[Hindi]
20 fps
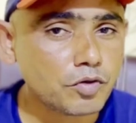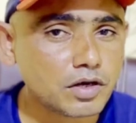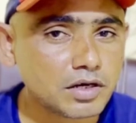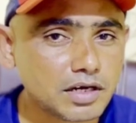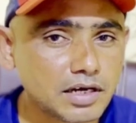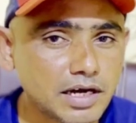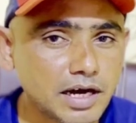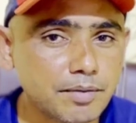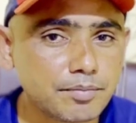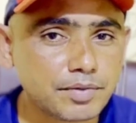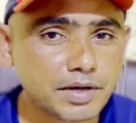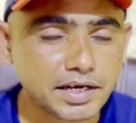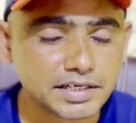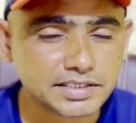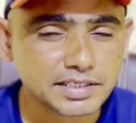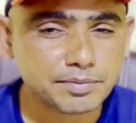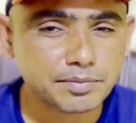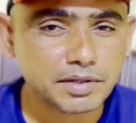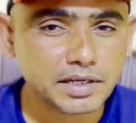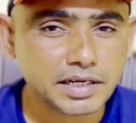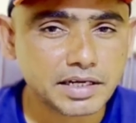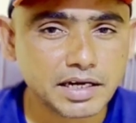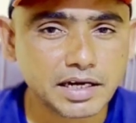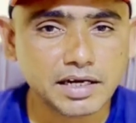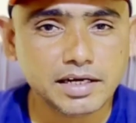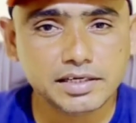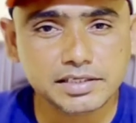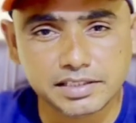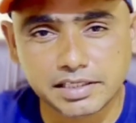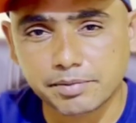बॉय का काम कैसे मिलेगा
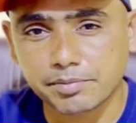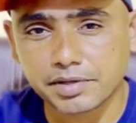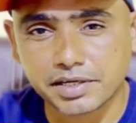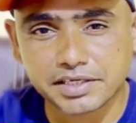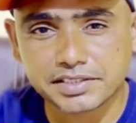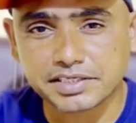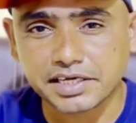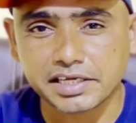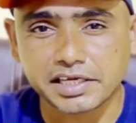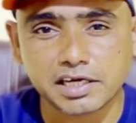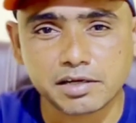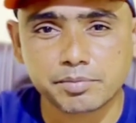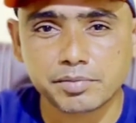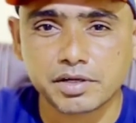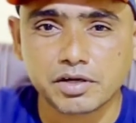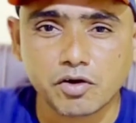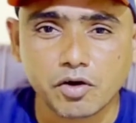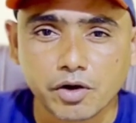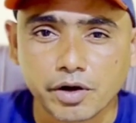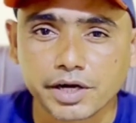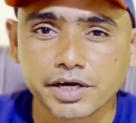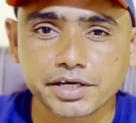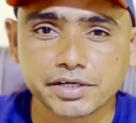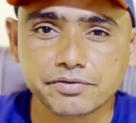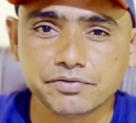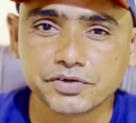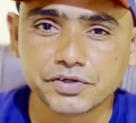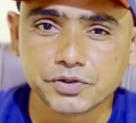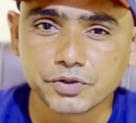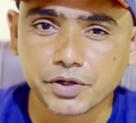ये मेरे चैनल में ऑलरेडी
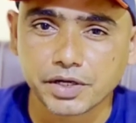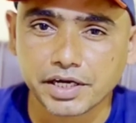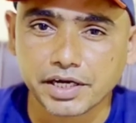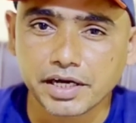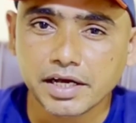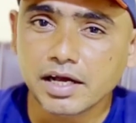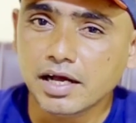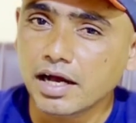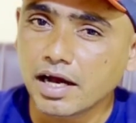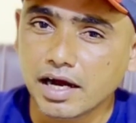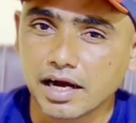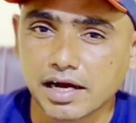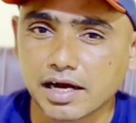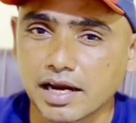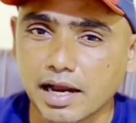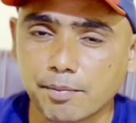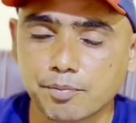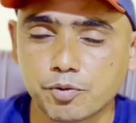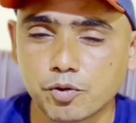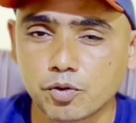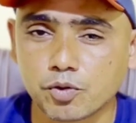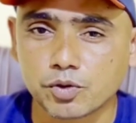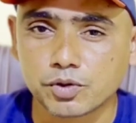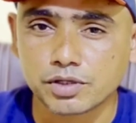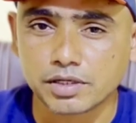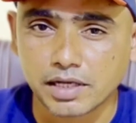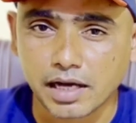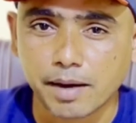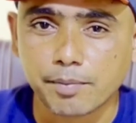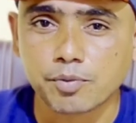वीडियो है अगर आप लोग को
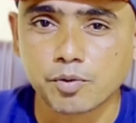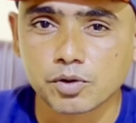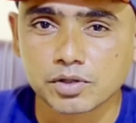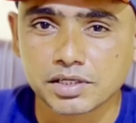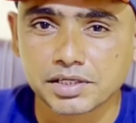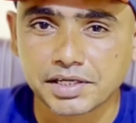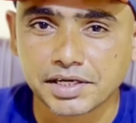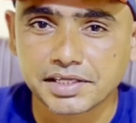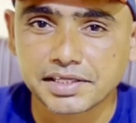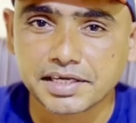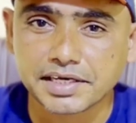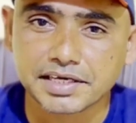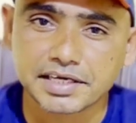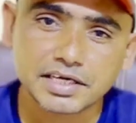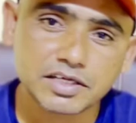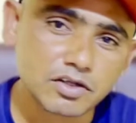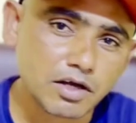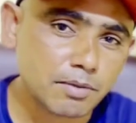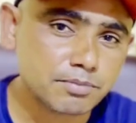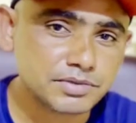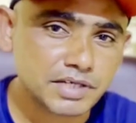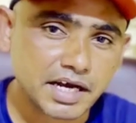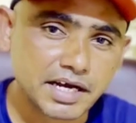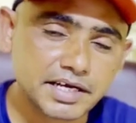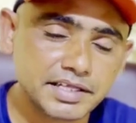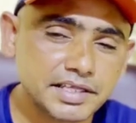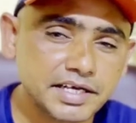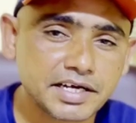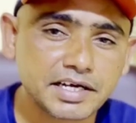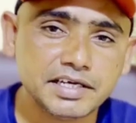नहीं आप लोग ने नहीं देखी है तो आप
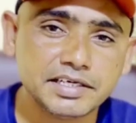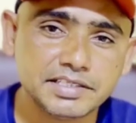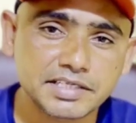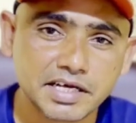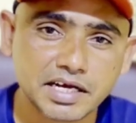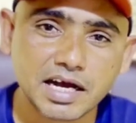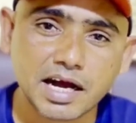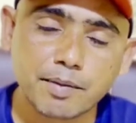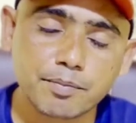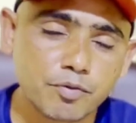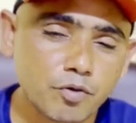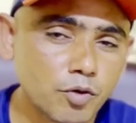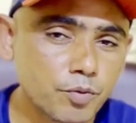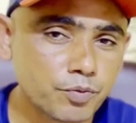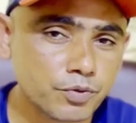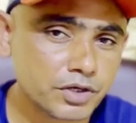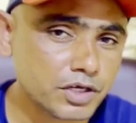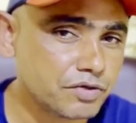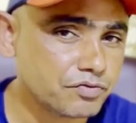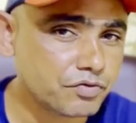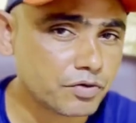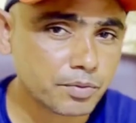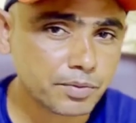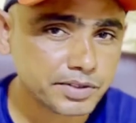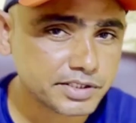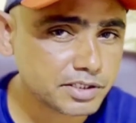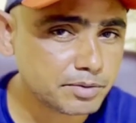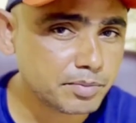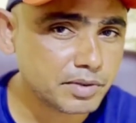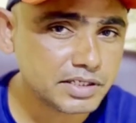जाके देख लीजिएगा आपको पूरी
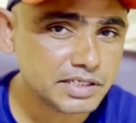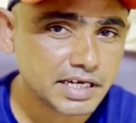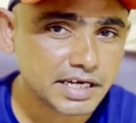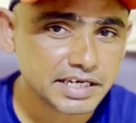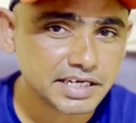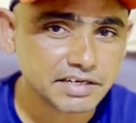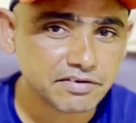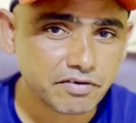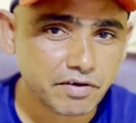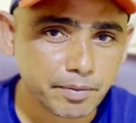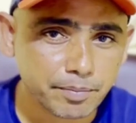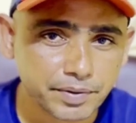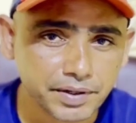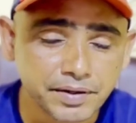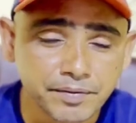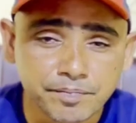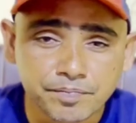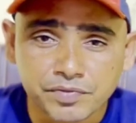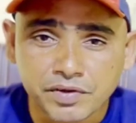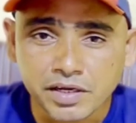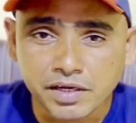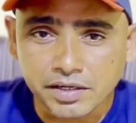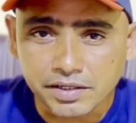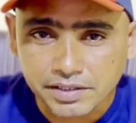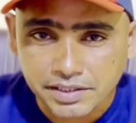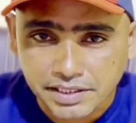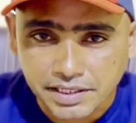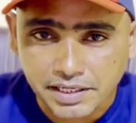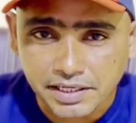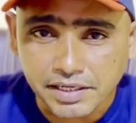इन्फॉर्मेशन मिल जाएगी वहाँ पे
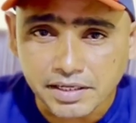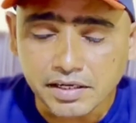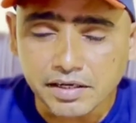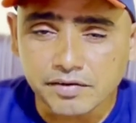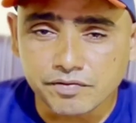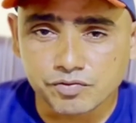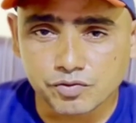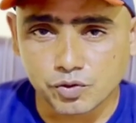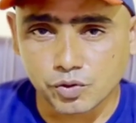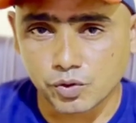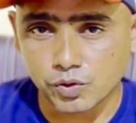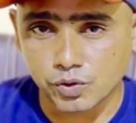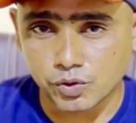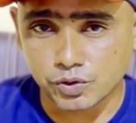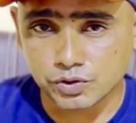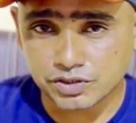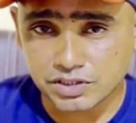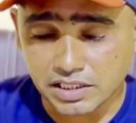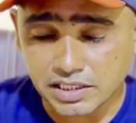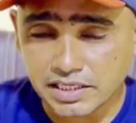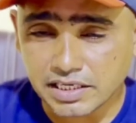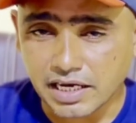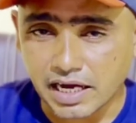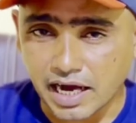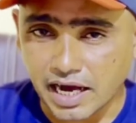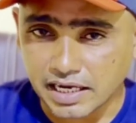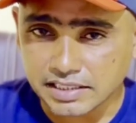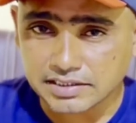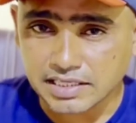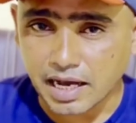ठीक है तो चलिए
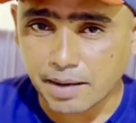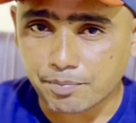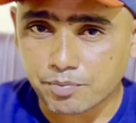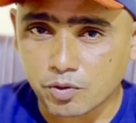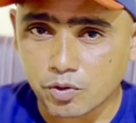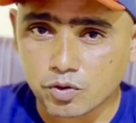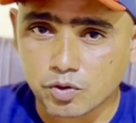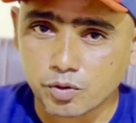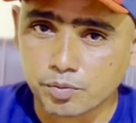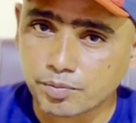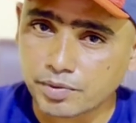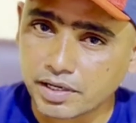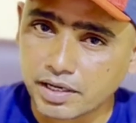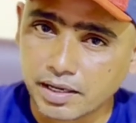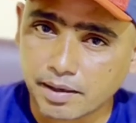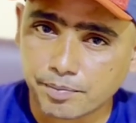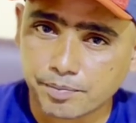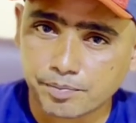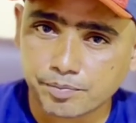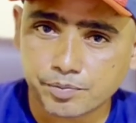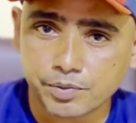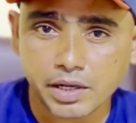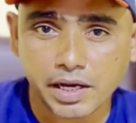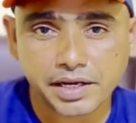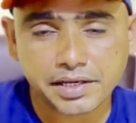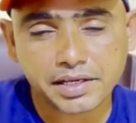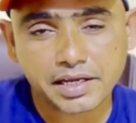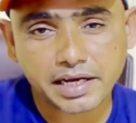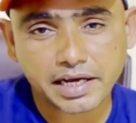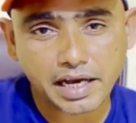आज आप लोग को मैं आप
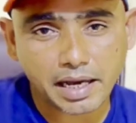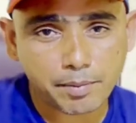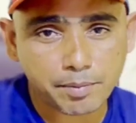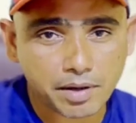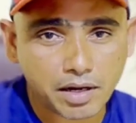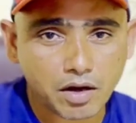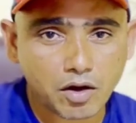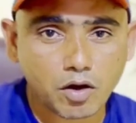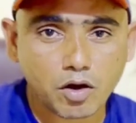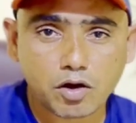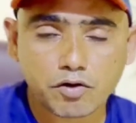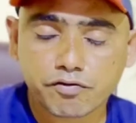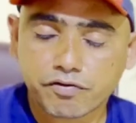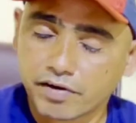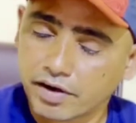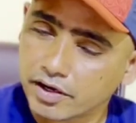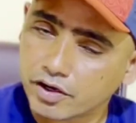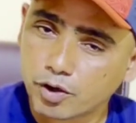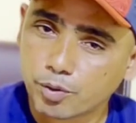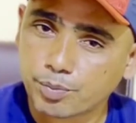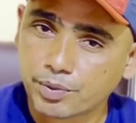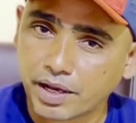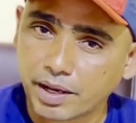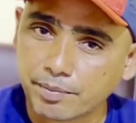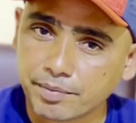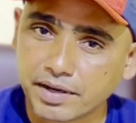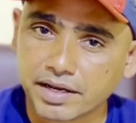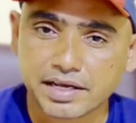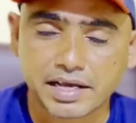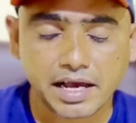बिहाइंड द कैमरा और फ्रंट ऑफ
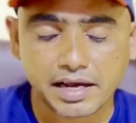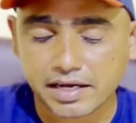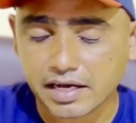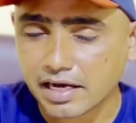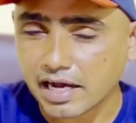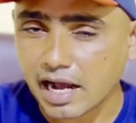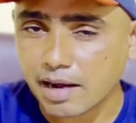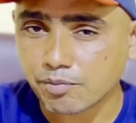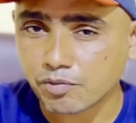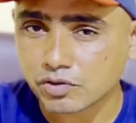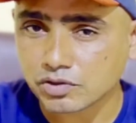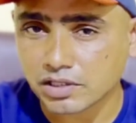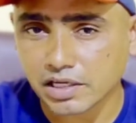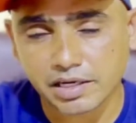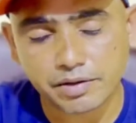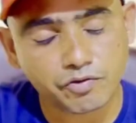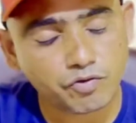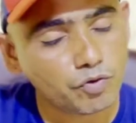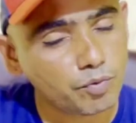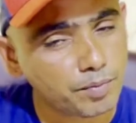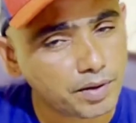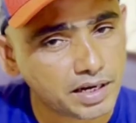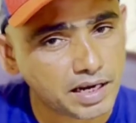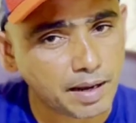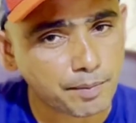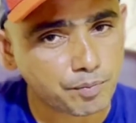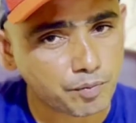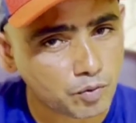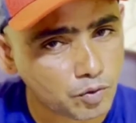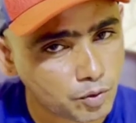कैमरा क्या क्या काम होता है वो मैंने
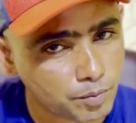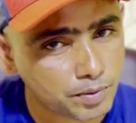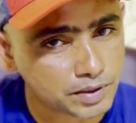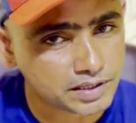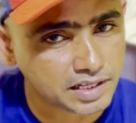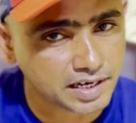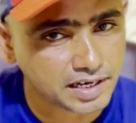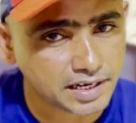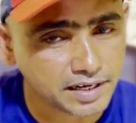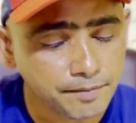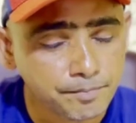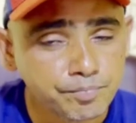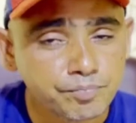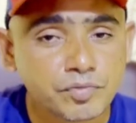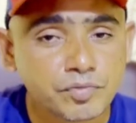आपको बताया